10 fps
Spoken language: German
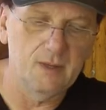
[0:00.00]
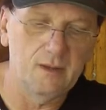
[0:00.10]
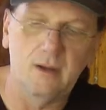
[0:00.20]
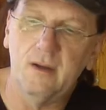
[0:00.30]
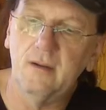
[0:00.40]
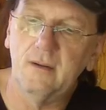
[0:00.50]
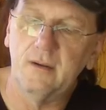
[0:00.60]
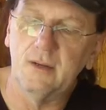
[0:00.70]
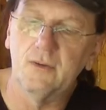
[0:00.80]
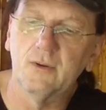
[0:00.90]
Ja,
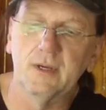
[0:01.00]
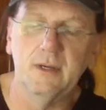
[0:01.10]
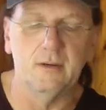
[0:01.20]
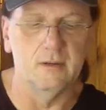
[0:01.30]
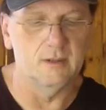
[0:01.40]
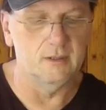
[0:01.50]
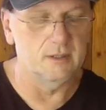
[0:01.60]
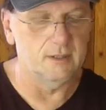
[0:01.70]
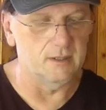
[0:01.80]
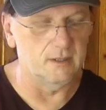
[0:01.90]
Renogi
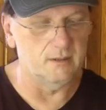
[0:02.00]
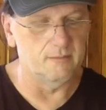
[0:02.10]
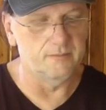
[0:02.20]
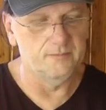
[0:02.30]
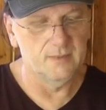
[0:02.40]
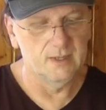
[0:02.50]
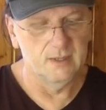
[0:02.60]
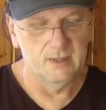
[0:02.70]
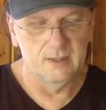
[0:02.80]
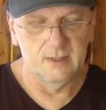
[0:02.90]
und ähm,
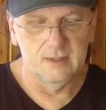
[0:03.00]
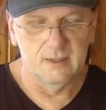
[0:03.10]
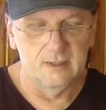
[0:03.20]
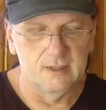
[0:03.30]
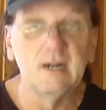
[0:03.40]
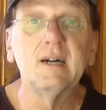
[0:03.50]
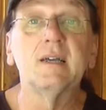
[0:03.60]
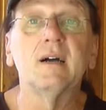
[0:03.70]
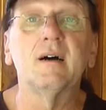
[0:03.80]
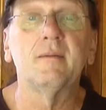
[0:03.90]

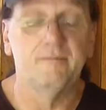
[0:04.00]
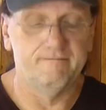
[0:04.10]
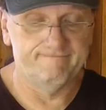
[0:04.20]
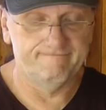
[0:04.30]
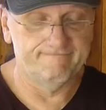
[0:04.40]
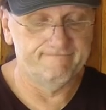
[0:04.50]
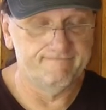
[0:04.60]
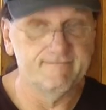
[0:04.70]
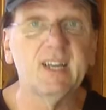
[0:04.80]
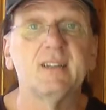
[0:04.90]
ja,
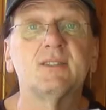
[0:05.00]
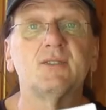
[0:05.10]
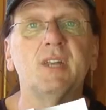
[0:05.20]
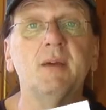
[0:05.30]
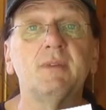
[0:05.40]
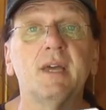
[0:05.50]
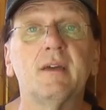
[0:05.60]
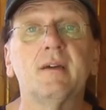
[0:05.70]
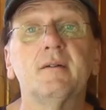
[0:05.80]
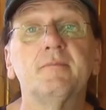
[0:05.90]
zu dem Ding
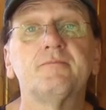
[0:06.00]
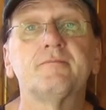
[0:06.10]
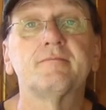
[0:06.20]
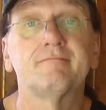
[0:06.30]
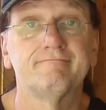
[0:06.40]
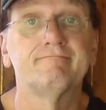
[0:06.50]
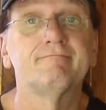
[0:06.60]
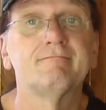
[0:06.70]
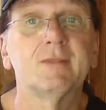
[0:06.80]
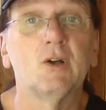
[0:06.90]
hier
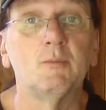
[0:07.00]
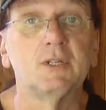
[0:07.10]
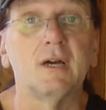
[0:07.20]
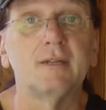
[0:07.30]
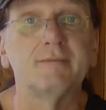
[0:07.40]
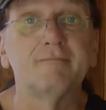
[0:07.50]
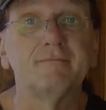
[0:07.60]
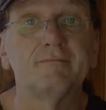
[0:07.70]
komme ich gleich.